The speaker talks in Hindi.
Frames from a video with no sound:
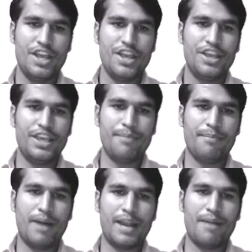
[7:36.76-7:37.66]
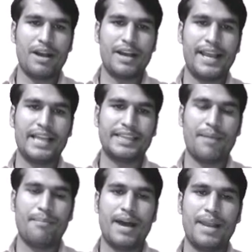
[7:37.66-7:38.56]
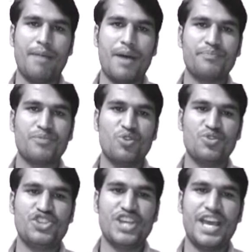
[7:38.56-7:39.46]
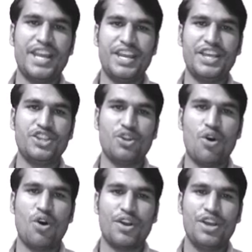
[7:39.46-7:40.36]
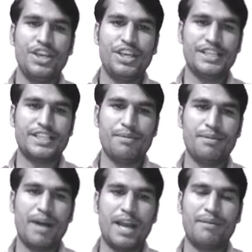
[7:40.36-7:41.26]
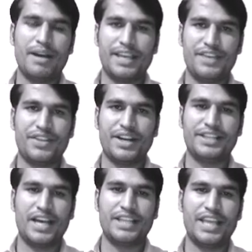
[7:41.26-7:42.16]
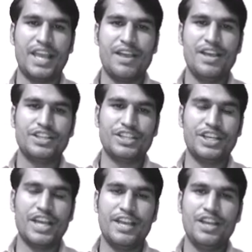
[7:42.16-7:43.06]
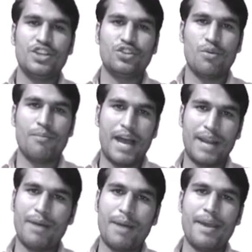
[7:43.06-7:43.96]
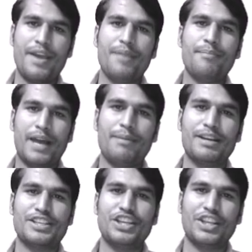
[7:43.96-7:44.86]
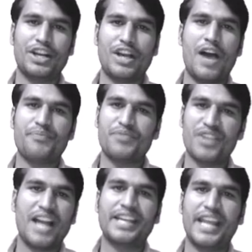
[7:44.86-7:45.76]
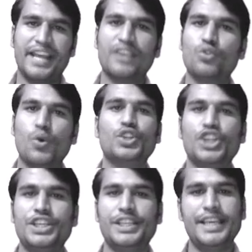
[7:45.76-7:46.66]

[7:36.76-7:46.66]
ये मालवा कहलाता है मालवा उज्जैन इंदौर ये सभी मालवा के अंतर्गत आते हैं ठीक है तो मालवा में मालवा क्षेत्र का नाट है कोठी ये